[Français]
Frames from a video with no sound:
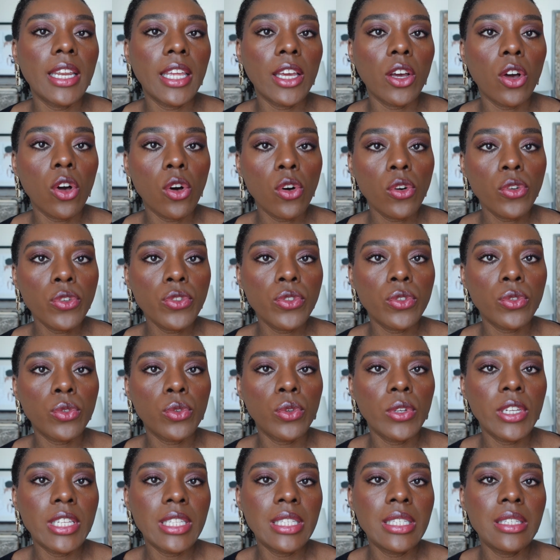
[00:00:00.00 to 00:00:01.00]
les roses
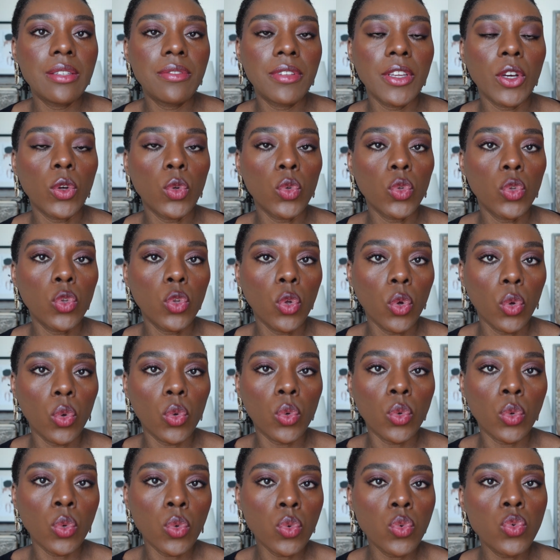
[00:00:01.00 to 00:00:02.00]
que les différents
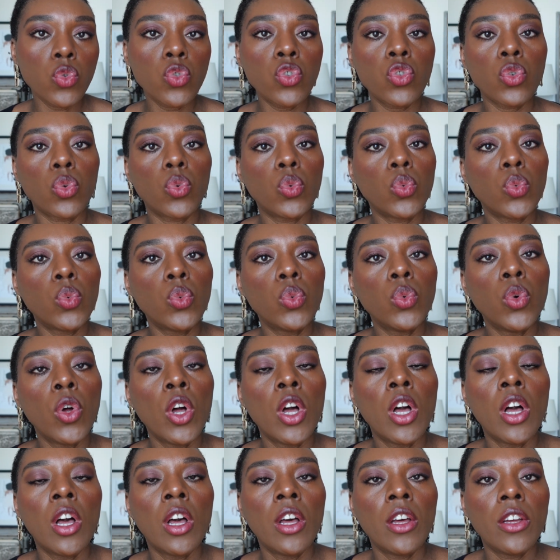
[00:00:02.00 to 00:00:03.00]
tons rouges ou
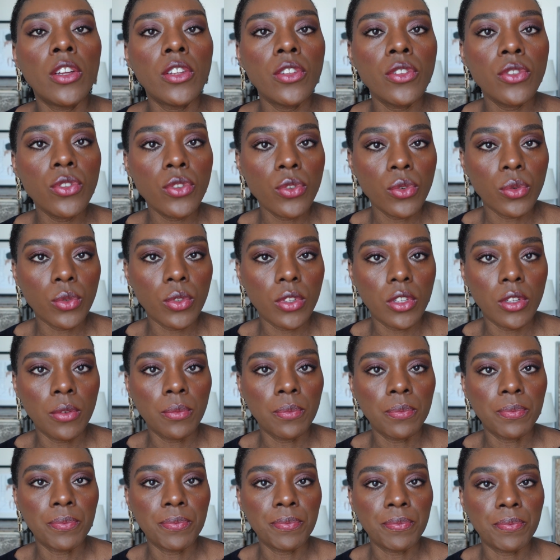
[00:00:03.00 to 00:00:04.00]
nude.
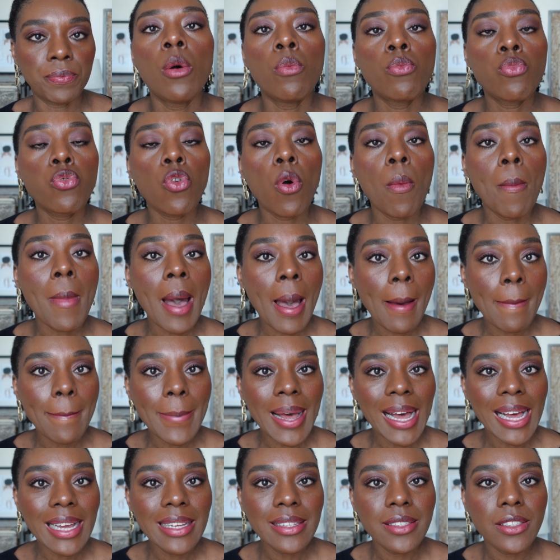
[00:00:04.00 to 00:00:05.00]
Pour ma
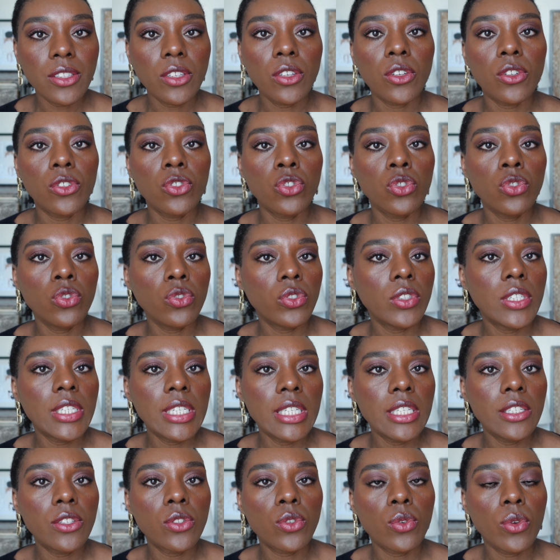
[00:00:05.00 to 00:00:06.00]
base, je
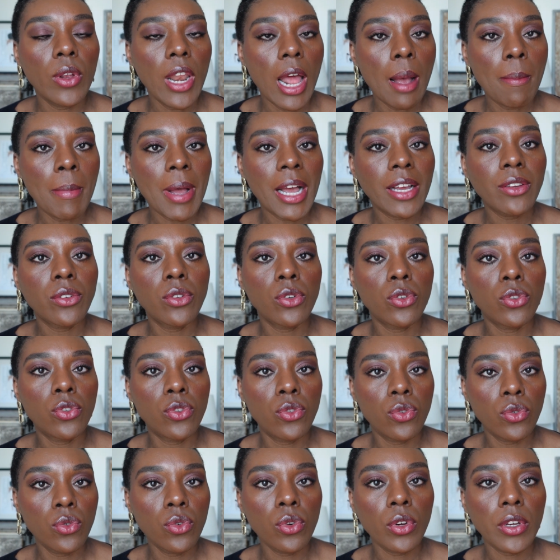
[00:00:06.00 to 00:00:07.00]
n'utilise que la marque
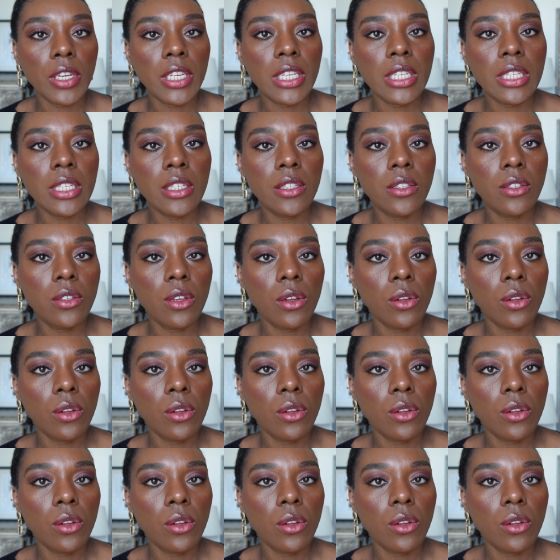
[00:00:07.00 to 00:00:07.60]
Cure. Ils